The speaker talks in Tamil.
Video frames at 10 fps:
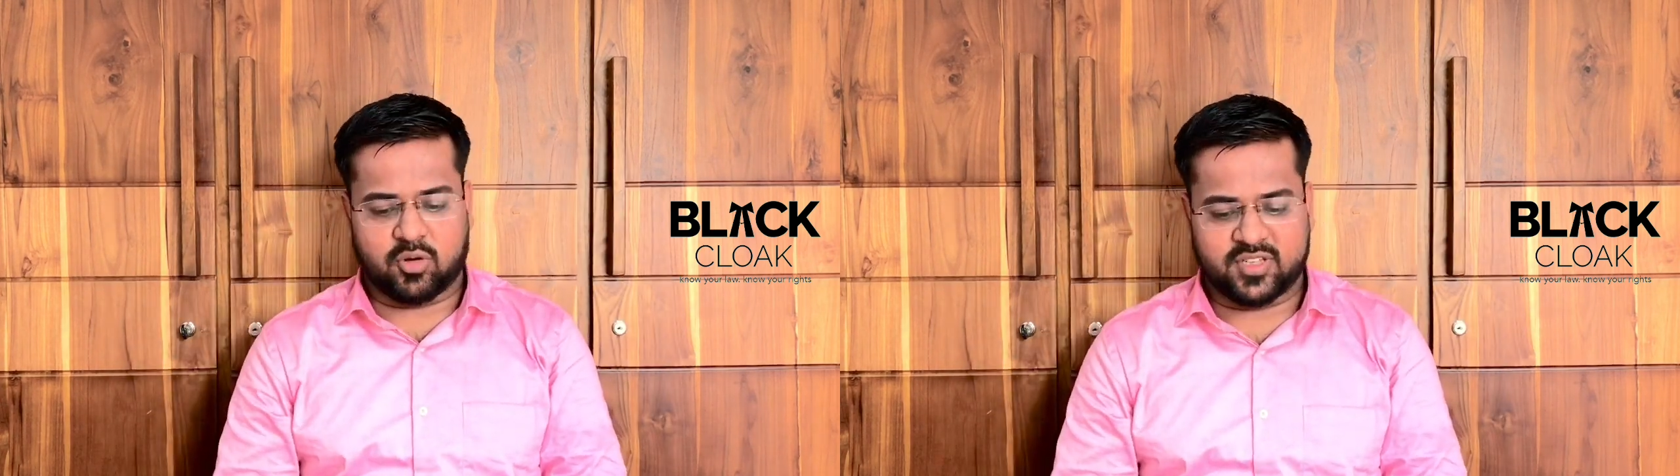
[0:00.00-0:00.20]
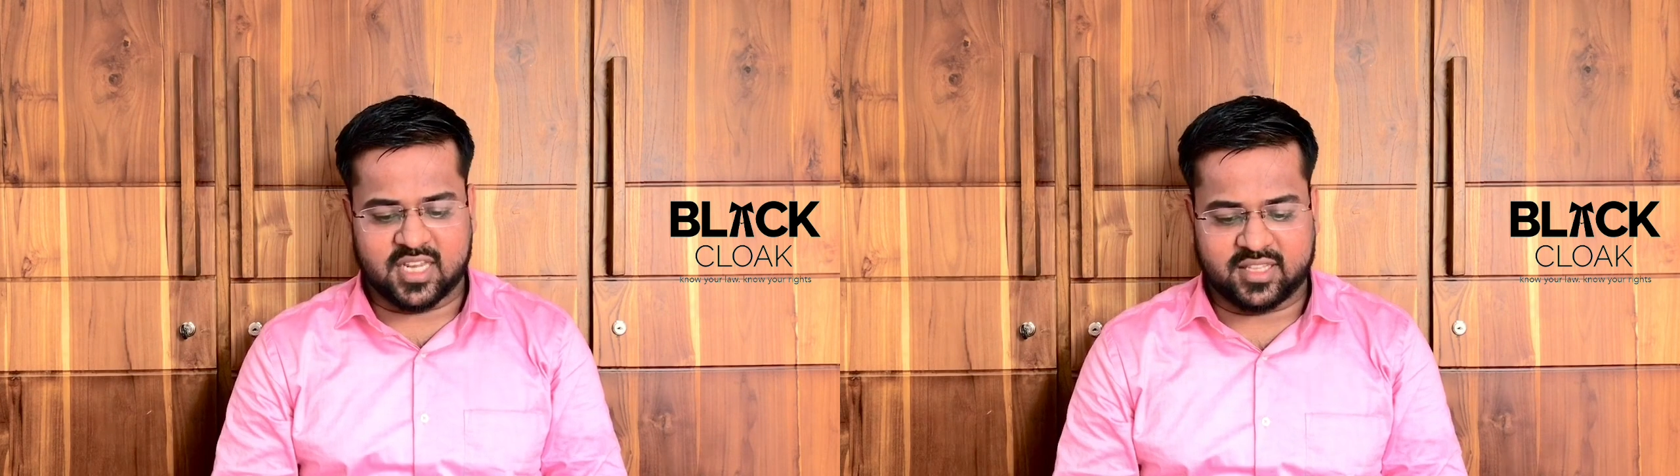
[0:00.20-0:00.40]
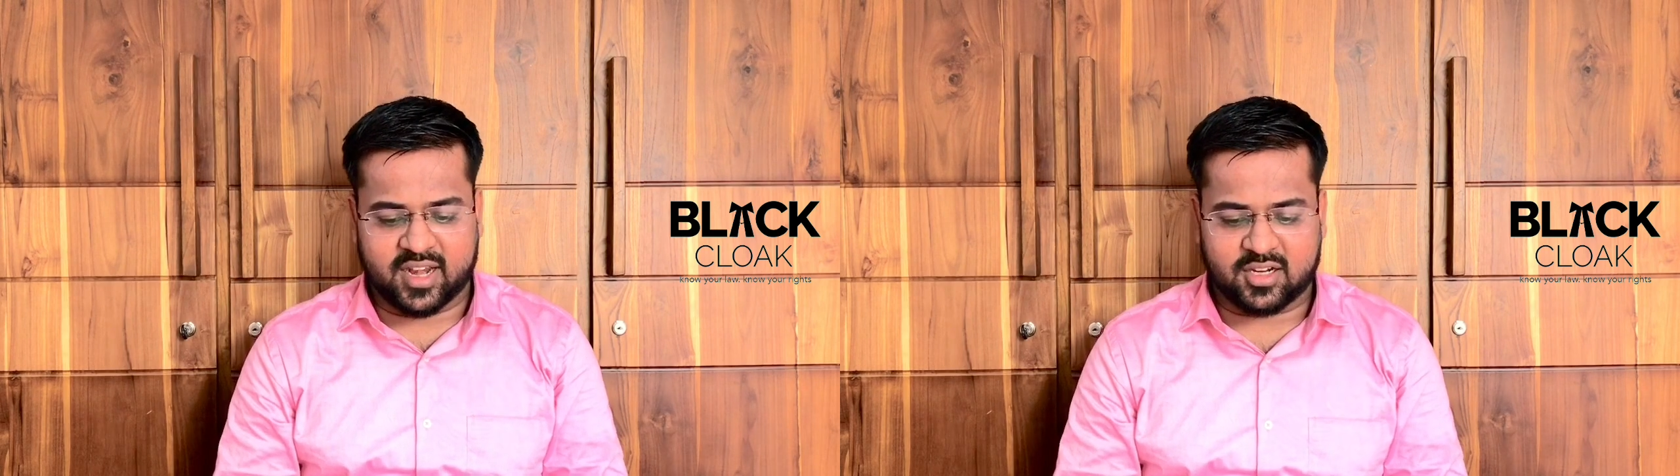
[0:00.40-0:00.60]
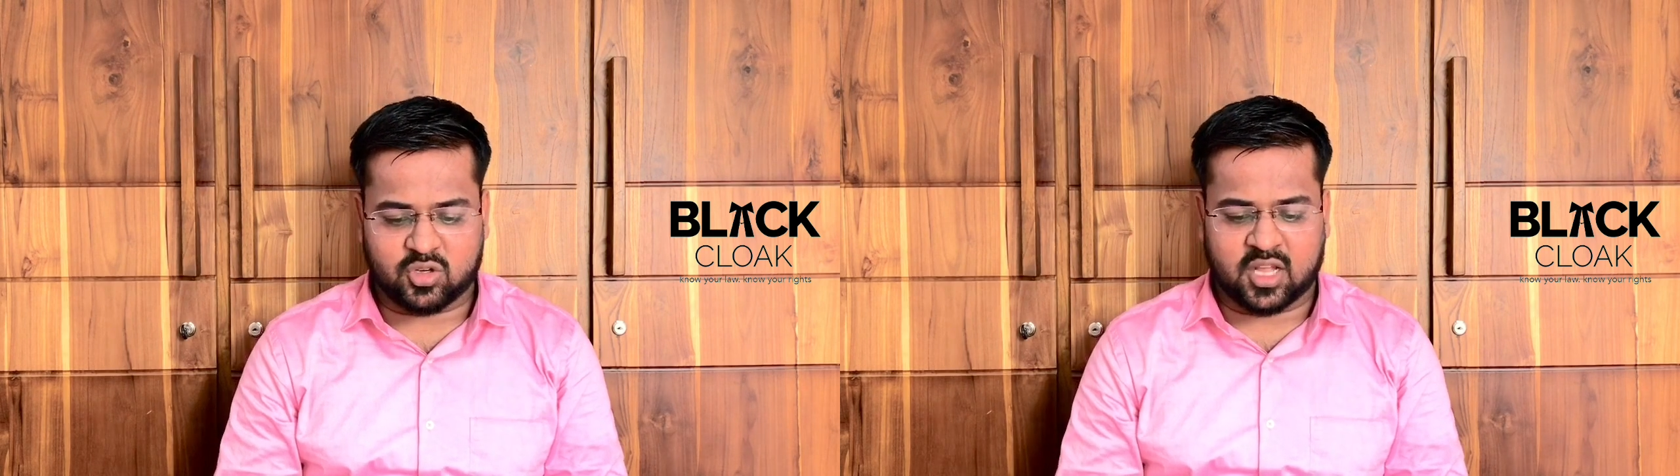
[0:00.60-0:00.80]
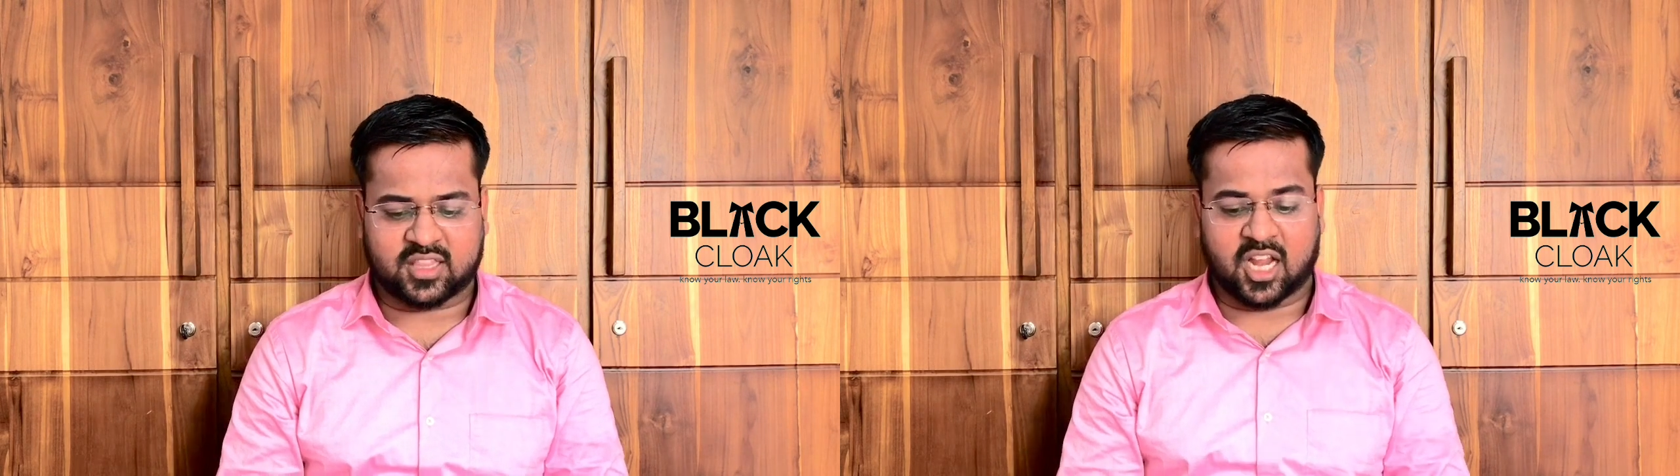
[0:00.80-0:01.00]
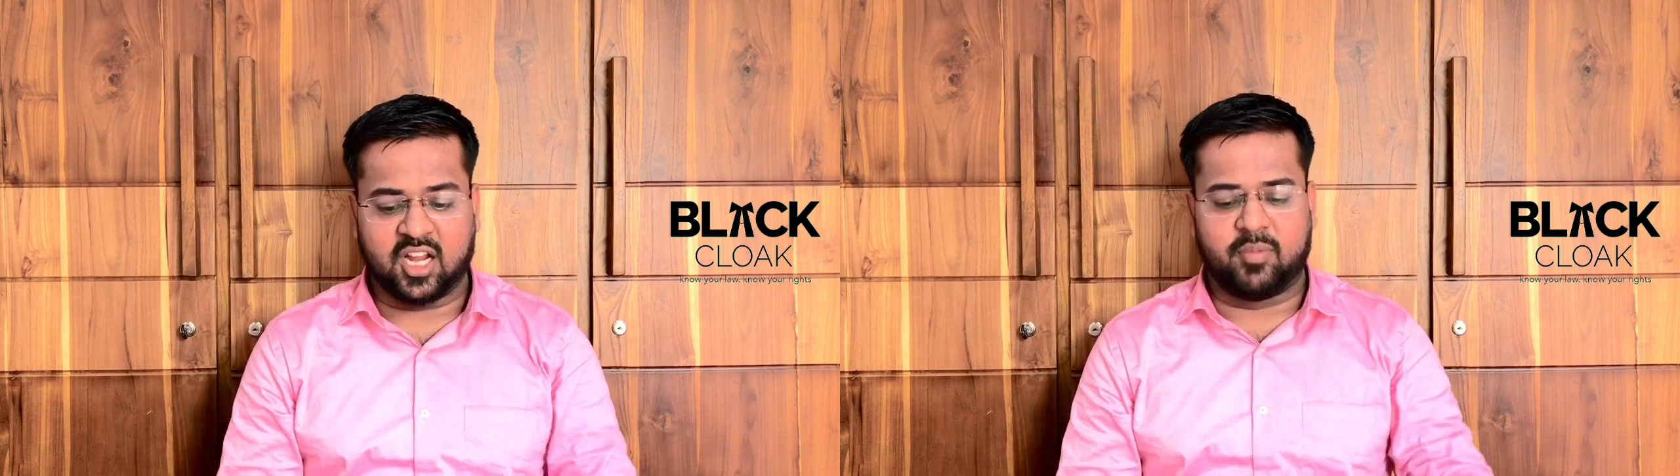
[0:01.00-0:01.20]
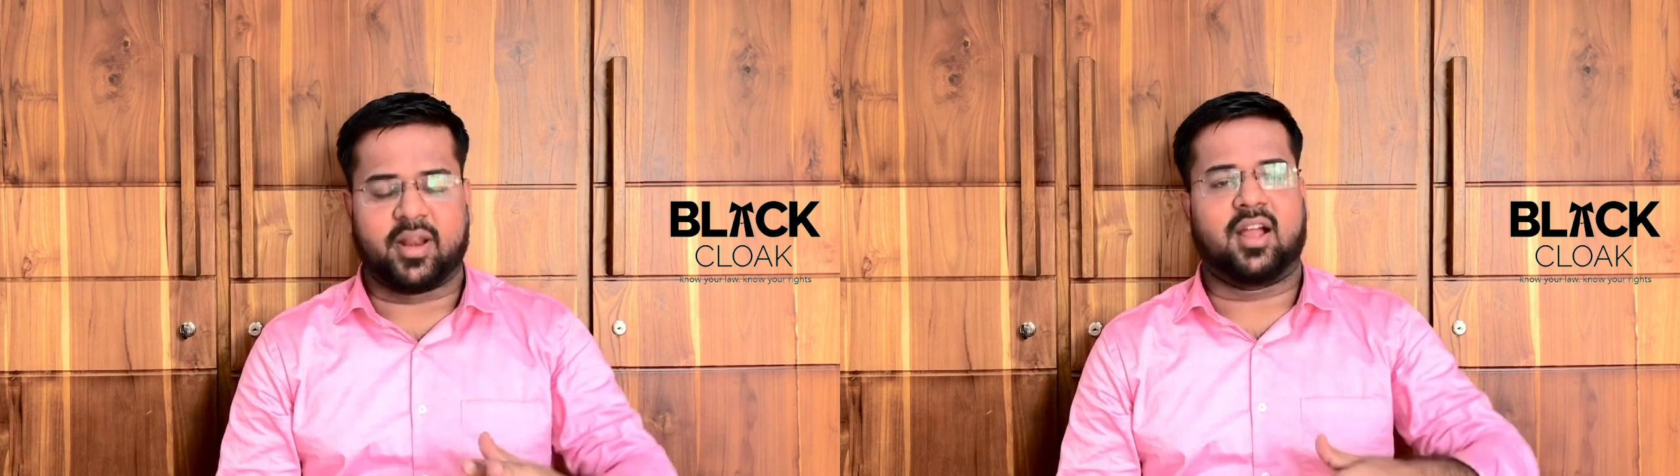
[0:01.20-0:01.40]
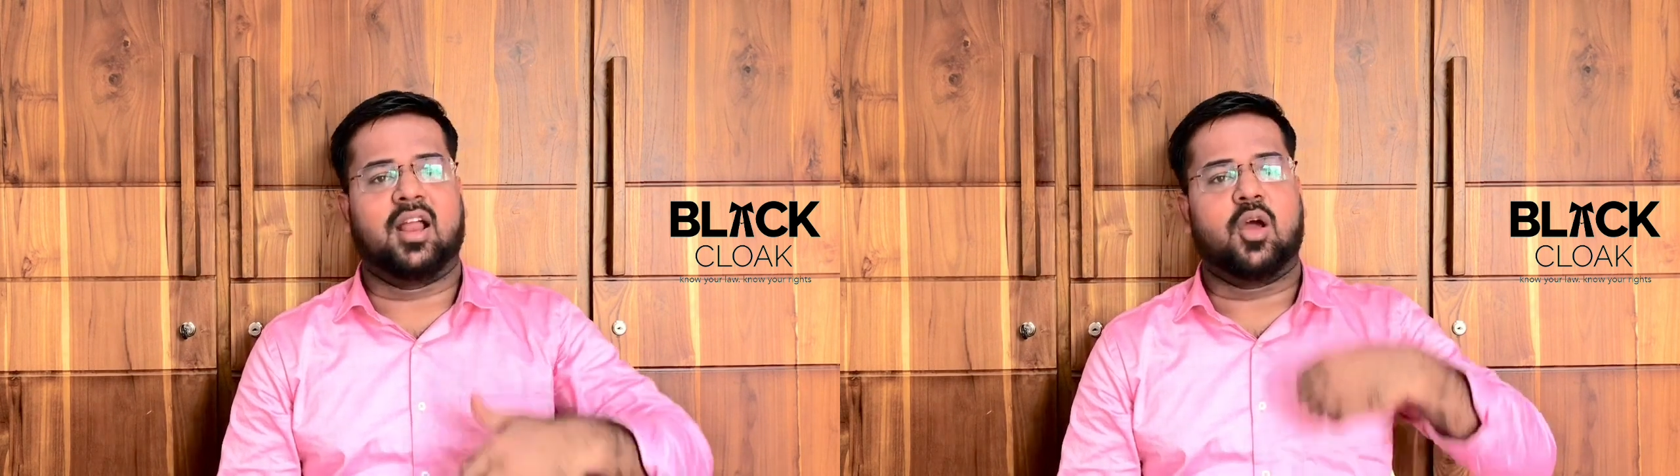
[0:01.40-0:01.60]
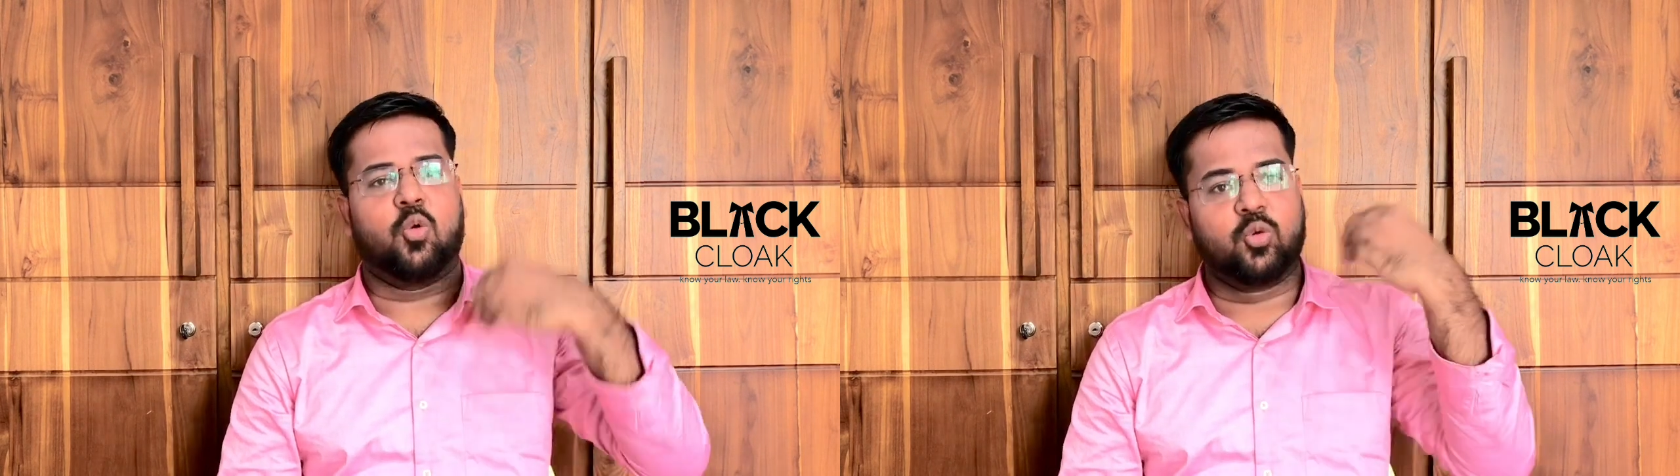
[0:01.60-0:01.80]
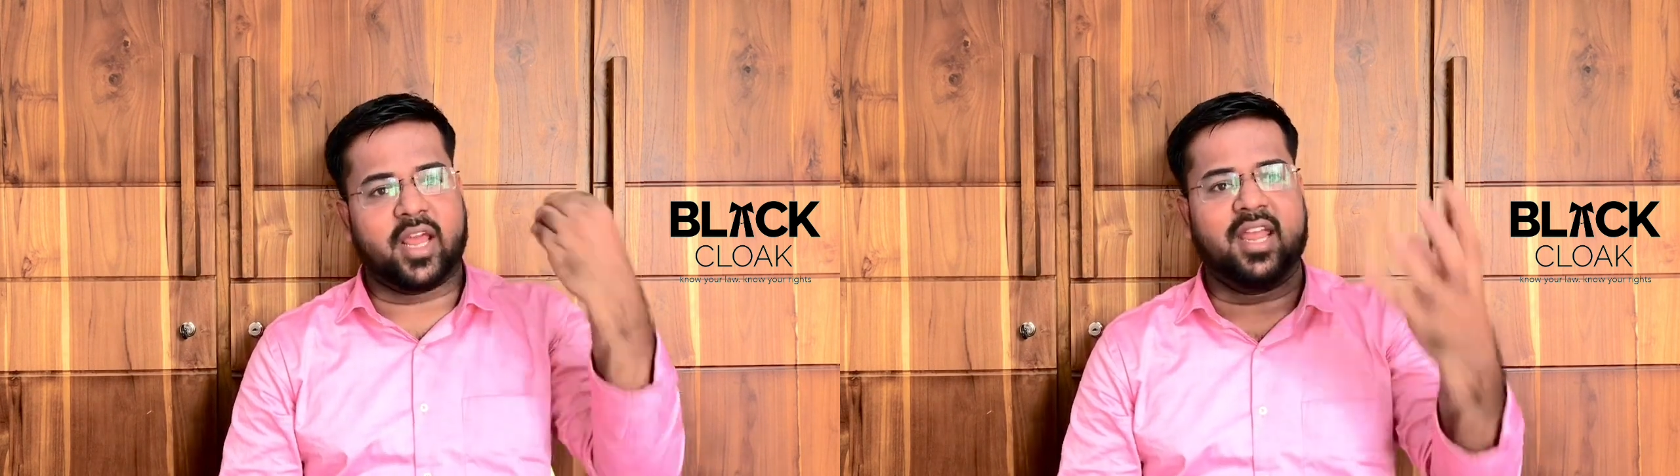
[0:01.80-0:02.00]
ஒரு விஷயம் தான் என்னன்னு சொன்னால் தங்குமிடங்களை
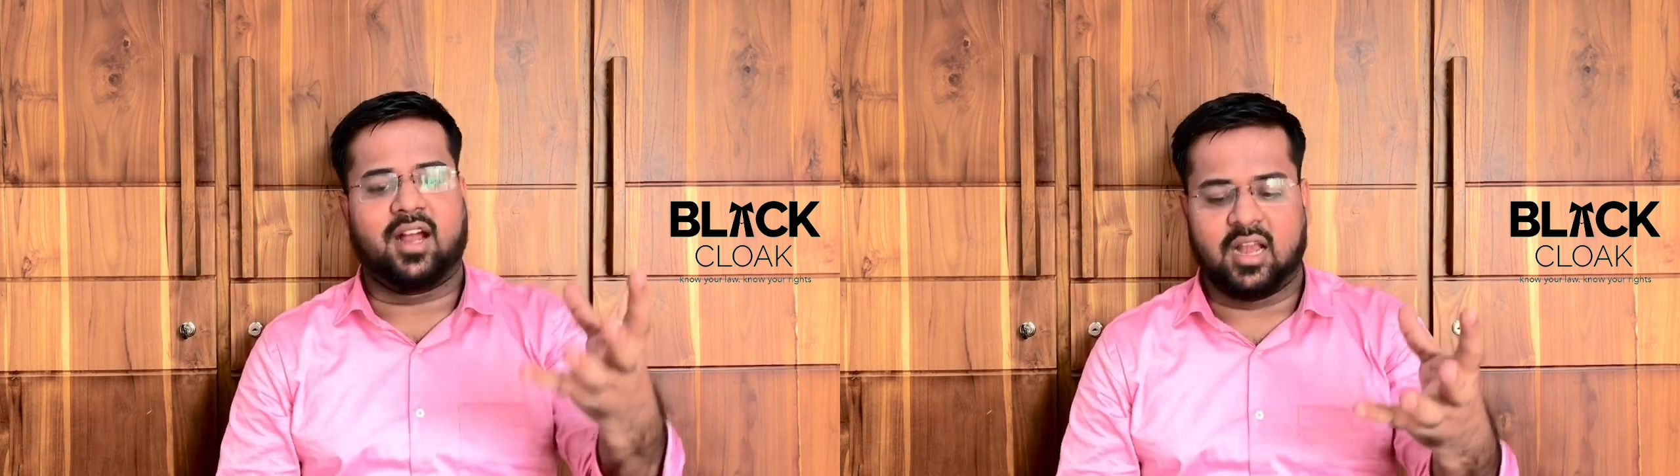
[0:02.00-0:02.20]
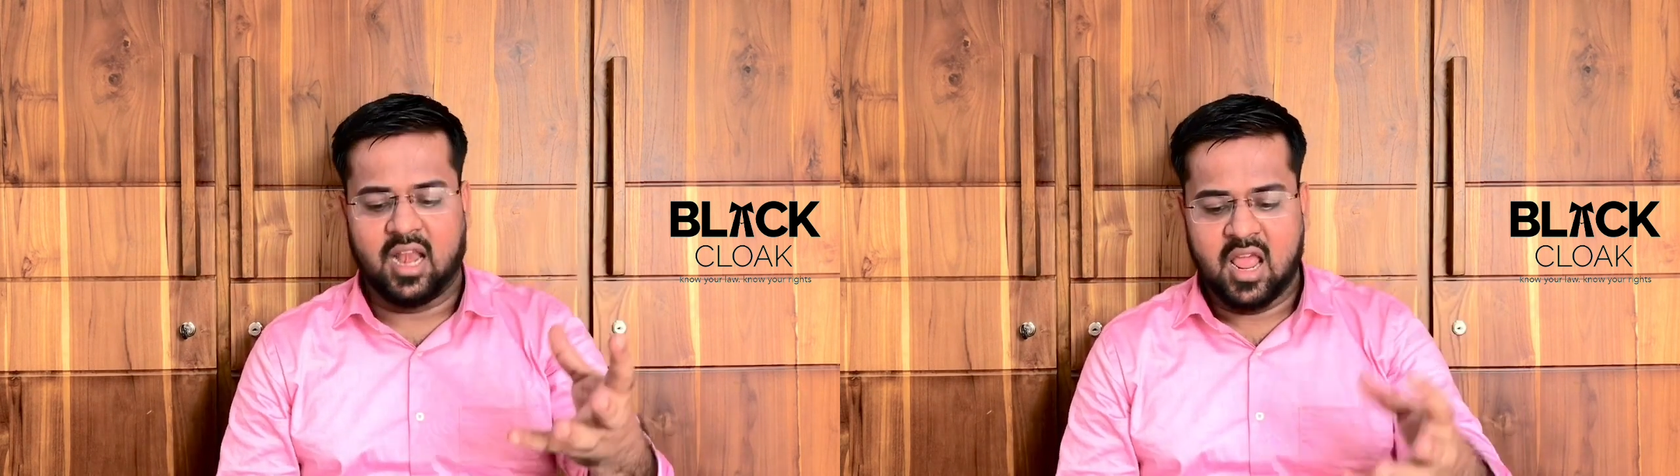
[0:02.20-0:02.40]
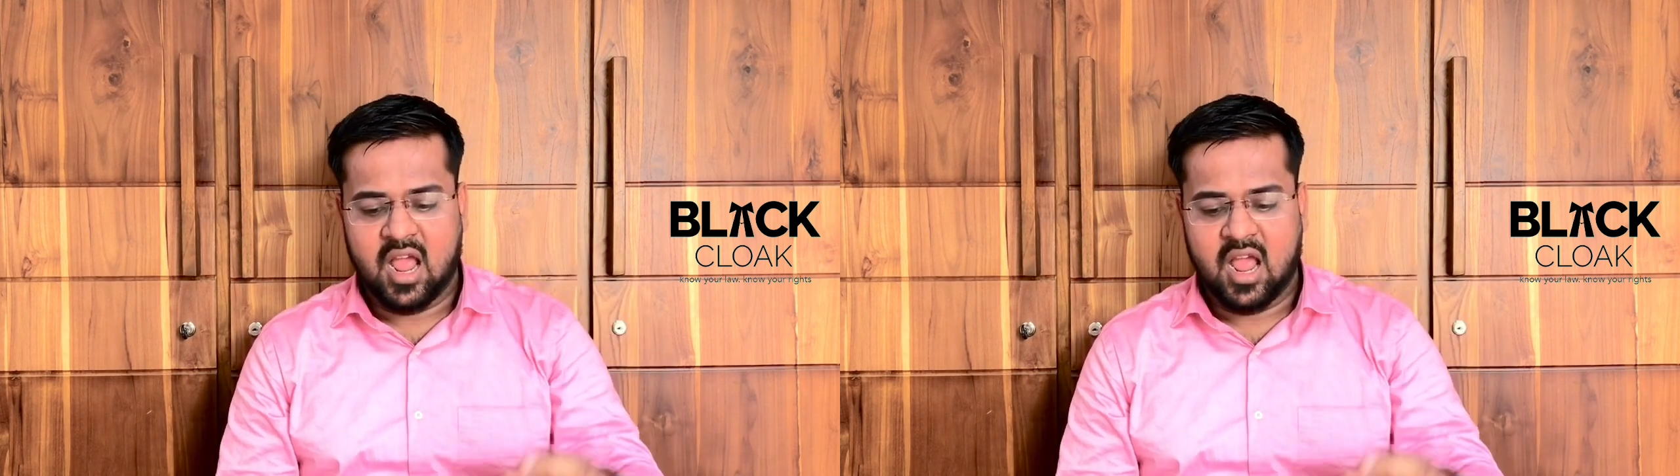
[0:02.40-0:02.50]
உடைகள்